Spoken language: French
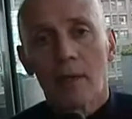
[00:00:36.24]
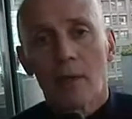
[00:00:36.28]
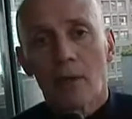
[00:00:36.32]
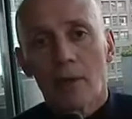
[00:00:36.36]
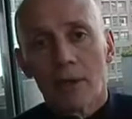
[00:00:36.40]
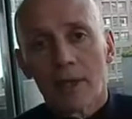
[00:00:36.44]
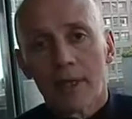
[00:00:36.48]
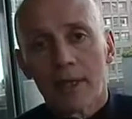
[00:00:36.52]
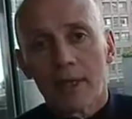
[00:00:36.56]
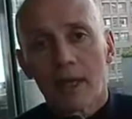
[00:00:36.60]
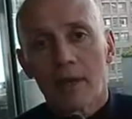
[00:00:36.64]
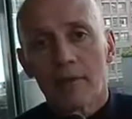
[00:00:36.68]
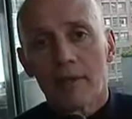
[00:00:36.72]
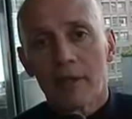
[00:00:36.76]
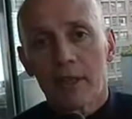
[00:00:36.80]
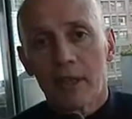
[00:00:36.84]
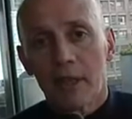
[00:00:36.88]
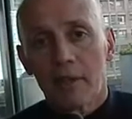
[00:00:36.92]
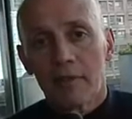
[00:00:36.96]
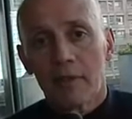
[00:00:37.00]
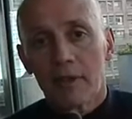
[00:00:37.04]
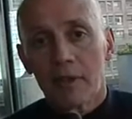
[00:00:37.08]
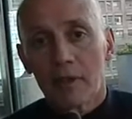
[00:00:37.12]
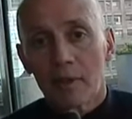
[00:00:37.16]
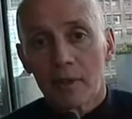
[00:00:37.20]
On a travaillé
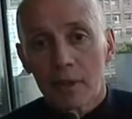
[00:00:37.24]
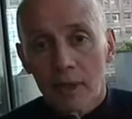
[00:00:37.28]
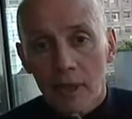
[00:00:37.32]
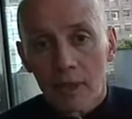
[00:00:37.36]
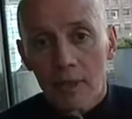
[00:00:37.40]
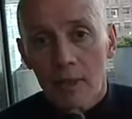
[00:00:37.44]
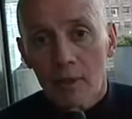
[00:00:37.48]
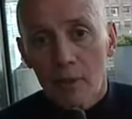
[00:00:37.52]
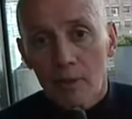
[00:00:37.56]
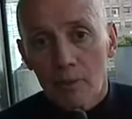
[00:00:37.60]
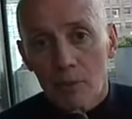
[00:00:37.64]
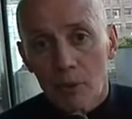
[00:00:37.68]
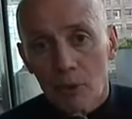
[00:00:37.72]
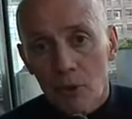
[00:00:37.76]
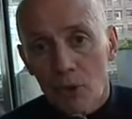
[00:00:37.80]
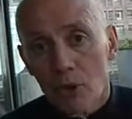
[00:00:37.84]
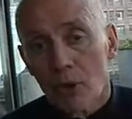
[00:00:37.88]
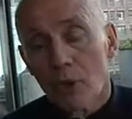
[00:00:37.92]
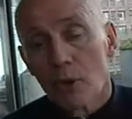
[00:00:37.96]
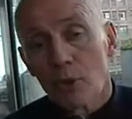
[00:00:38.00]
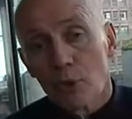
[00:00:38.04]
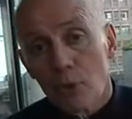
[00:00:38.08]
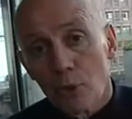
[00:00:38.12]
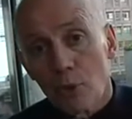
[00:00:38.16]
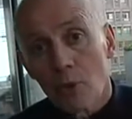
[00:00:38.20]
avec un certain nombre de
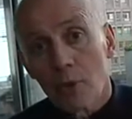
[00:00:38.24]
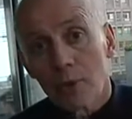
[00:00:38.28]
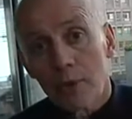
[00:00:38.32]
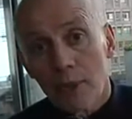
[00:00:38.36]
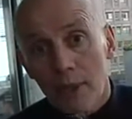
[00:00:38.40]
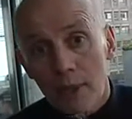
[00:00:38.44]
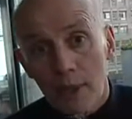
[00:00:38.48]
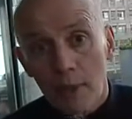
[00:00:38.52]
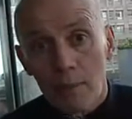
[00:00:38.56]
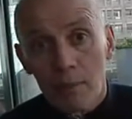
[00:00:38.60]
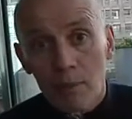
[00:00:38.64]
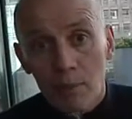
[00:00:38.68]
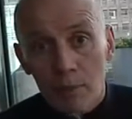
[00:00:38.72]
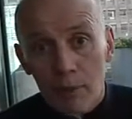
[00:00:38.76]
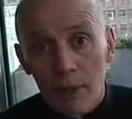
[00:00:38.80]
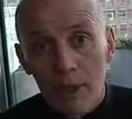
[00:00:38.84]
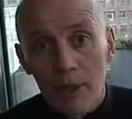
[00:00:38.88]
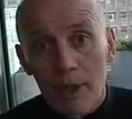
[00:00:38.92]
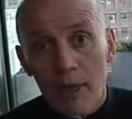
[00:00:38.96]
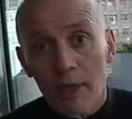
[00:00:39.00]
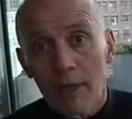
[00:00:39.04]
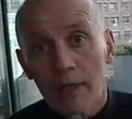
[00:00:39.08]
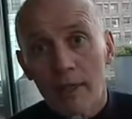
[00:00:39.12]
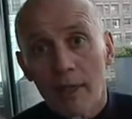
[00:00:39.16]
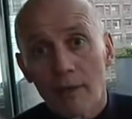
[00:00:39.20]
gens, dont Data
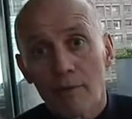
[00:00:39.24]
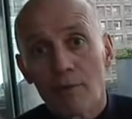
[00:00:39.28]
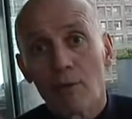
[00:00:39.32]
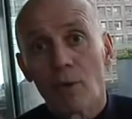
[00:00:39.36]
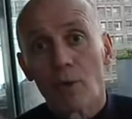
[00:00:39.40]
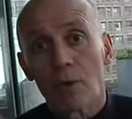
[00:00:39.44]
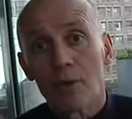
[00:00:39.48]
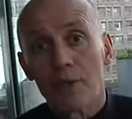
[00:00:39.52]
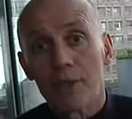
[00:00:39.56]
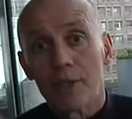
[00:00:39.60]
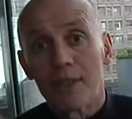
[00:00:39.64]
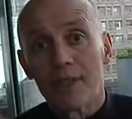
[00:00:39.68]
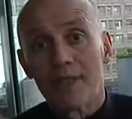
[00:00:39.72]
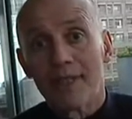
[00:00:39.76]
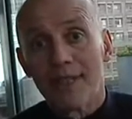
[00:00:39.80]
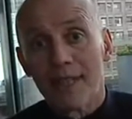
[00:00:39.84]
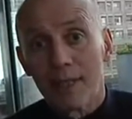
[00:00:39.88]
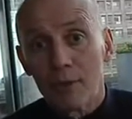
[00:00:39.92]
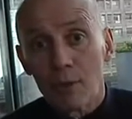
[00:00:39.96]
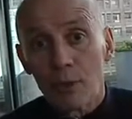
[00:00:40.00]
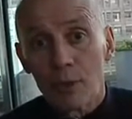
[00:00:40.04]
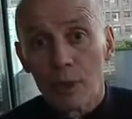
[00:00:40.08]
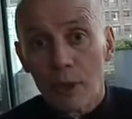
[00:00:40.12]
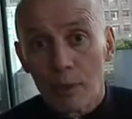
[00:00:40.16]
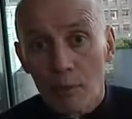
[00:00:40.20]
Publica qui a fourni des
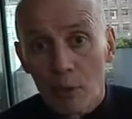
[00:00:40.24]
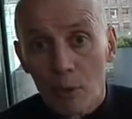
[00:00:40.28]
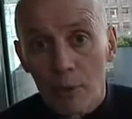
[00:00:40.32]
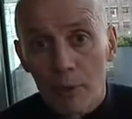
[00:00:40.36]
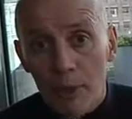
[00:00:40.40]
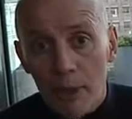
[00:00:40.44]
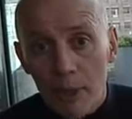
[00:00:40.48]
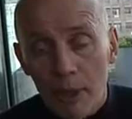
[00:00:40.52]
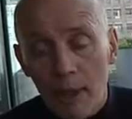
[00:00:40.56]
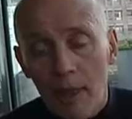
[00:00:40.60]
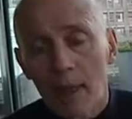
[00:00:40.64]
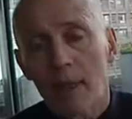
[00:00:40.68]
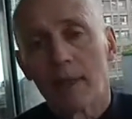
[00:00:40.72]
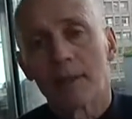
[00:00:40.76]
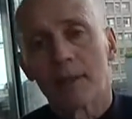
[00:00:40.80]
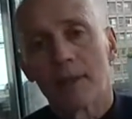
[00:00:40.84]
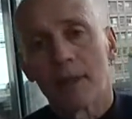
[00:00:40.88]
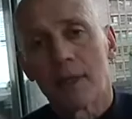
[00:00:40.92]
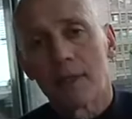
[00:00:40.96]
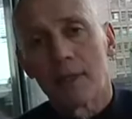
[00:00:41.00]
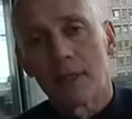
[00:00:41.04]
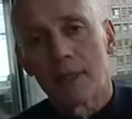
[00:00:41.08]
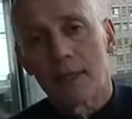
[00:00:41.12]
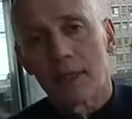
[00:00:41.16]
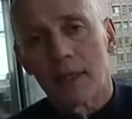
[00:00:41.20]
données mobiles
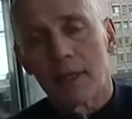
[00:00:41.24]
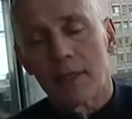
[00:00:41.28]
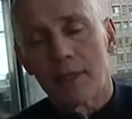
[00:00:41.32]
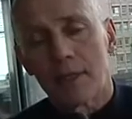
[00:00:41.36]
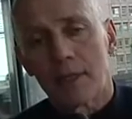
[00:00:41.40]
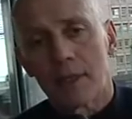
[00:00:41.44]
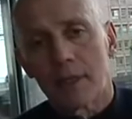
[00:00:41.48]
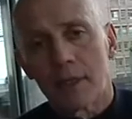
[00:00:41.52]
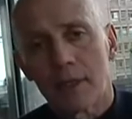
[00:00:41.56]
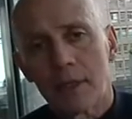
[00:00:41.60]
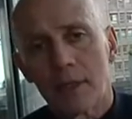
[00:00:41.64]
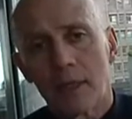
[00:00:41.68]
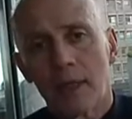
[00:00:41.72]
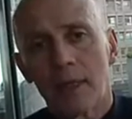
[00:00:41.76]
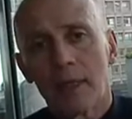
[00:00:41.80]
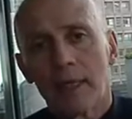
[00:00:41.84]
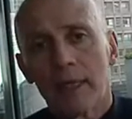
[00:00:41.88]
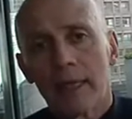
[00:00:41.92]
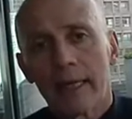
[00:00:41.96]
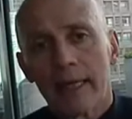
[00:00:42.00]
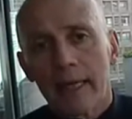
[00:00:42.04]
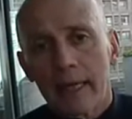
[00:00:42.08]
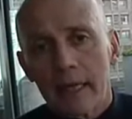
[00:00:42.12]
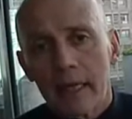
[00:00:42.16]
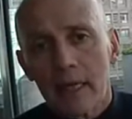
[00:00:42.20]
très intéressantes
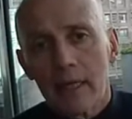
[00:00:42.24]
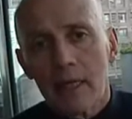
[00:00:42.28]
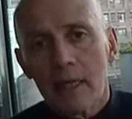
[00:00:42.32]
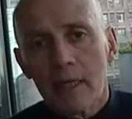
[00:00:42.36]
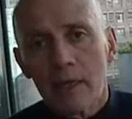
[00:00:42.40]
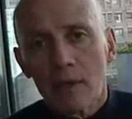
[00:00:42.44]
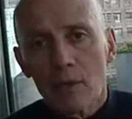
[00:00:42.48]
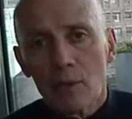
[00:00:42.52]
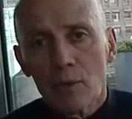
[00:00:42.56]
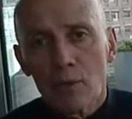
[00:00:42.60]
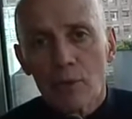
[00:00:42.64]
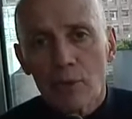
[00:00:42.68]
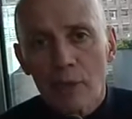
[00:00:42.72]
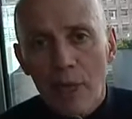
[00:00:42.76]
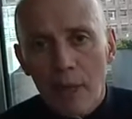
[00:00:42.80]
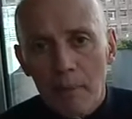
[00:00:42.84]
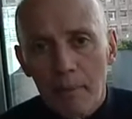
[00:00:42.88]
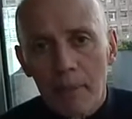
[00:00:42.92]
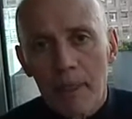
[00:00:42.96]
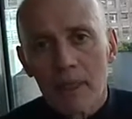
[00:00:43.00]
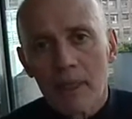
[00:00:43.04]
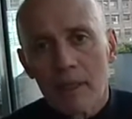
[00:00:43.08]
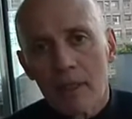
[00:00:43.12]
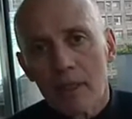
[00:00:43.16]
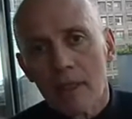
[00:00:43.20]
et une
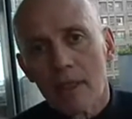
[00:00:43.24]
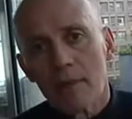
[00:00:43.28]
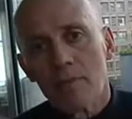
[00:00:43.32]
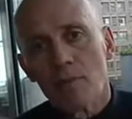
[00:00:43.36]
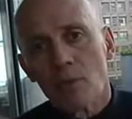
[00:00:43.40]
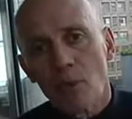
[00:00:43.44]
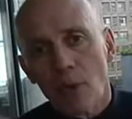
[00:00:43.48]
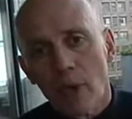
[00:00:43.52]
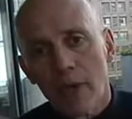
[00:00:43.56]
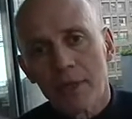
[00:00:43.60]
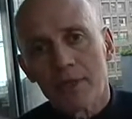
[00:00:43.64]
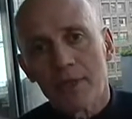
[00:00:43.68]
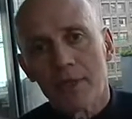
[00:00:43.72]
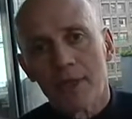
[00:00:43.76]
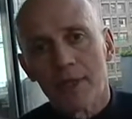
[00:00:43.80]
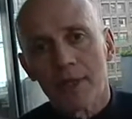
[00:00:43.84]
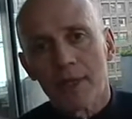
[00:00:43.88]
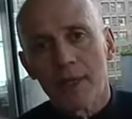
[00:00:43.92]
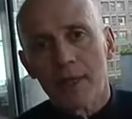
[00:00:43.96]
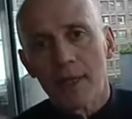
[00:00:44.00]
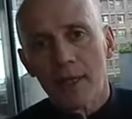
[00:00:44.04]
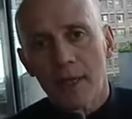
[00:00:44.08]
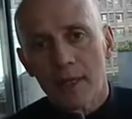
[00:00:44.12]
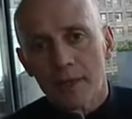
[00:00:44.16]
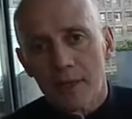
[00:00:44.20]
API pour
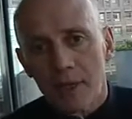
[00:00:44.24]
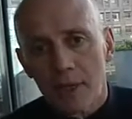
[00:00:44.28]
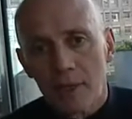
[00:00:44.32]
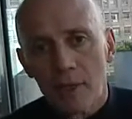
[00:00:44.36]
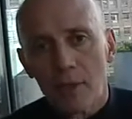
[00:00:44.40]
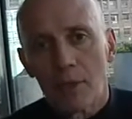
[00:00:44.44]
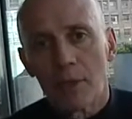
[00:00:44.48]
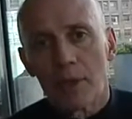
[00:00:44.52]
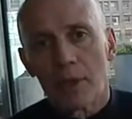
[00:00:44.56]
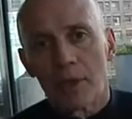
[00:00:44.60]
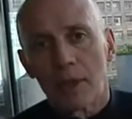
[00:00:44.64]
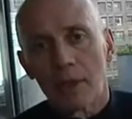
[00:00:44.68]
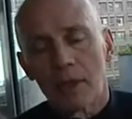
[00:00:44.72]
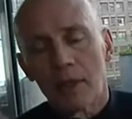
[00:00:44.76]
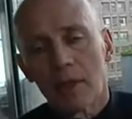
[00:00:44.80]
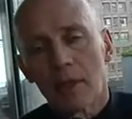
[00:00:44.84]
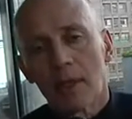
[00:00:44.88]
accéder à ces données.